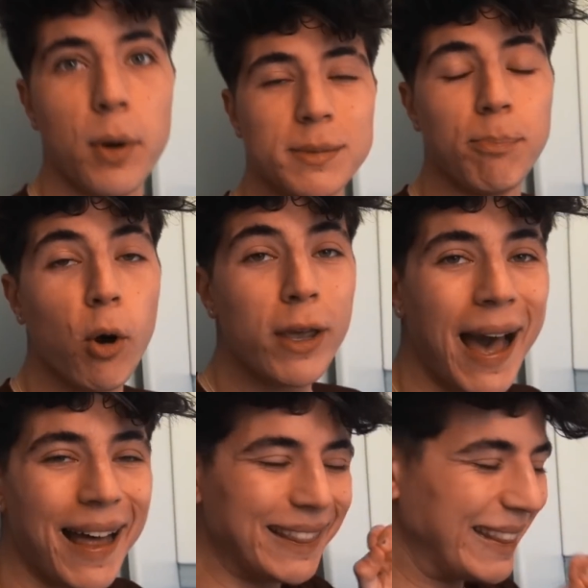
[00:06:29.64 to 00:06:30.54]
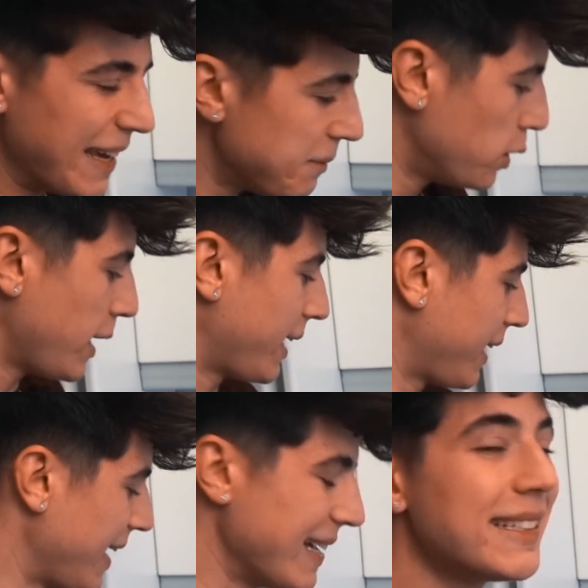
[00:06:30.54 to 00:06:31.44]
pues voy a
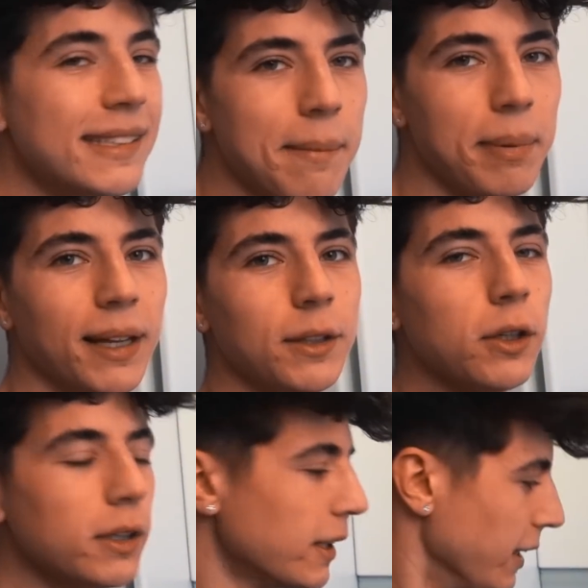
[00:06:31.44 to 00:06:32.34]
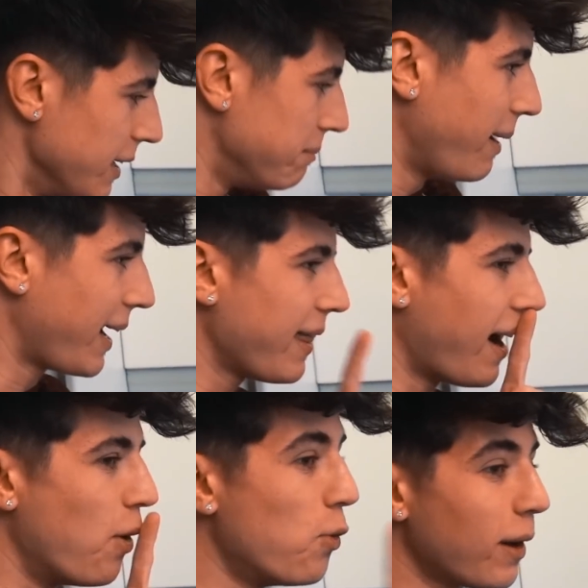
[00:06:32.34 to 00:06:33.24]
devorar este plato. Me
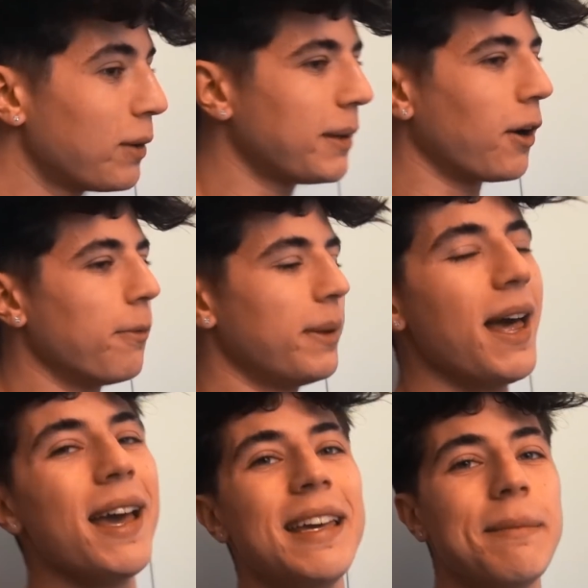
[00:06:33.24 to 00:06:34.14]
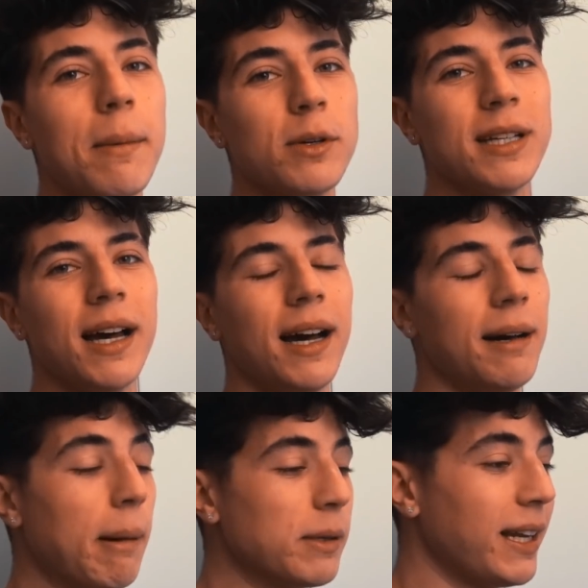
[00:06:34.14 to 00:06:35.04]
queda una última comida y vamos
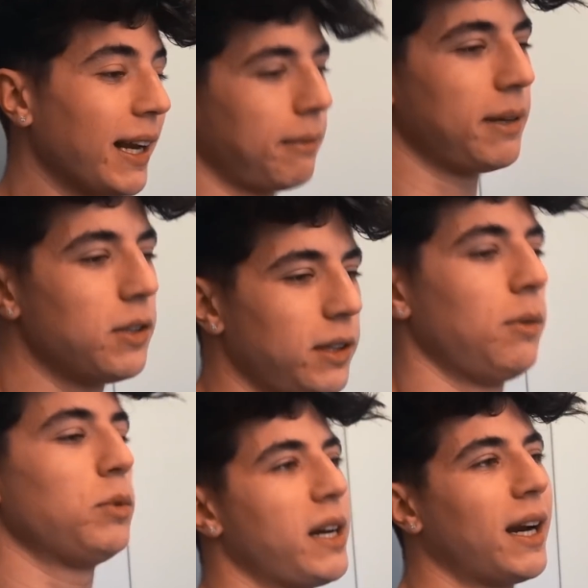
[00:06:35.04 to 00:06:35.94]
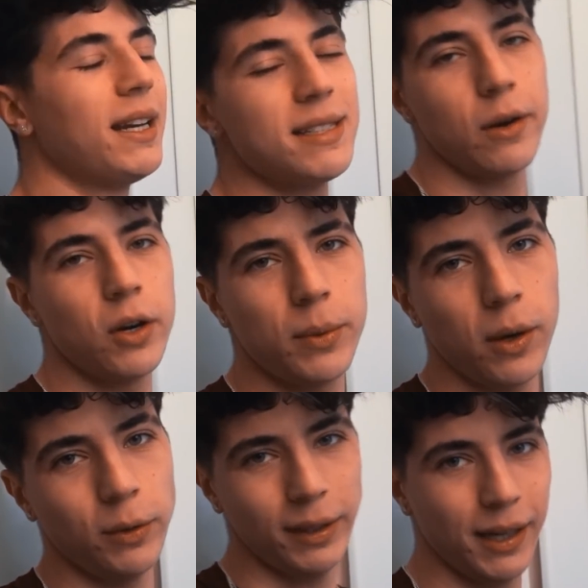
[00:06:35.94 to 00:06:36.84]
a, vamos a ir al gimnasio que tengo muchas ganas. Ahora os voy
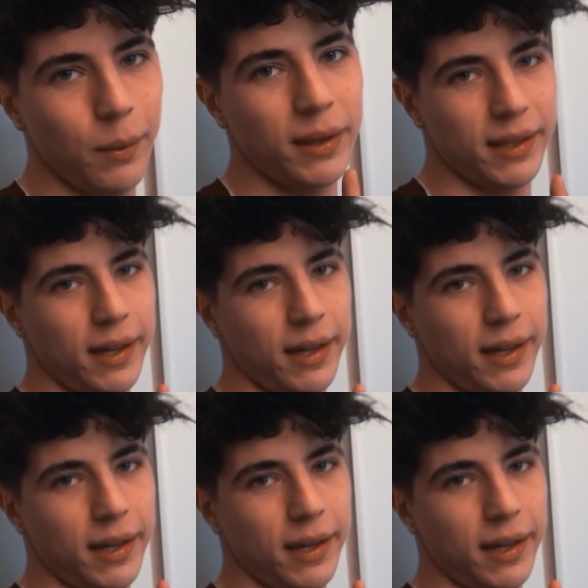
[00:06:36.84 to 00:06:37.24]
a contar que voy a